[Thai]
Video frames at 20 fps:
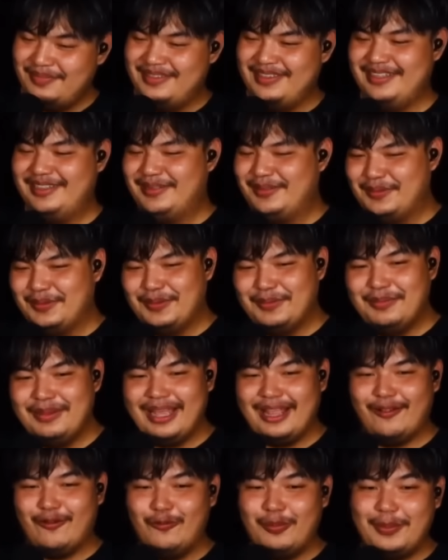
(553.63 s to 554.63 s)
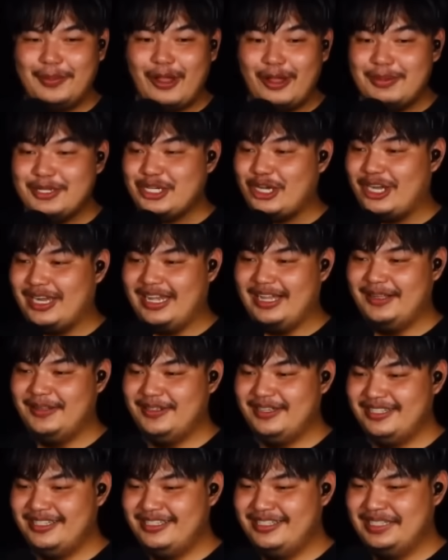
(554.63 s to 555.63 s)
นี่ไม่เห็นกูไปพี่อ้อยพี่ชอต
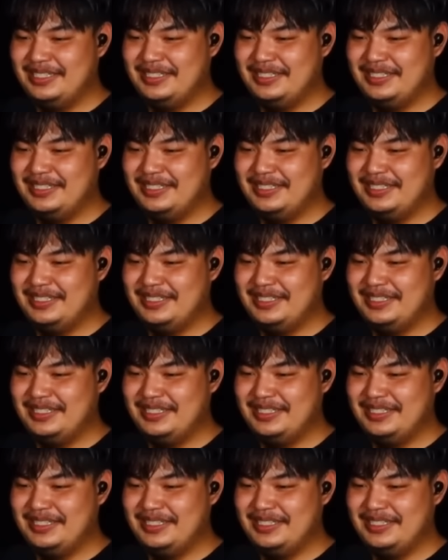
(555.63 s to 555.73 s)
อะ